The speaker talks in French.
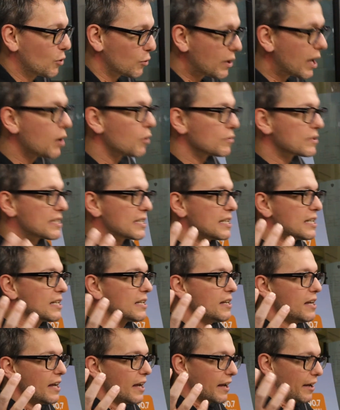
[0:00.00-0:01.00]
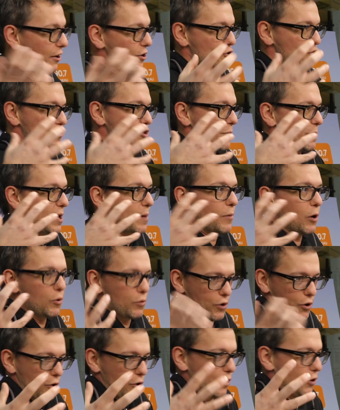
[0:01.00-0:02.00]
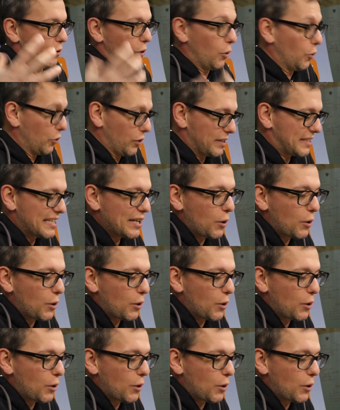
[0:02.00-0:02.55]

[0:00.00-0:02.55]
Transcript: Donc, quand on dit, euh, justement, bon, euh,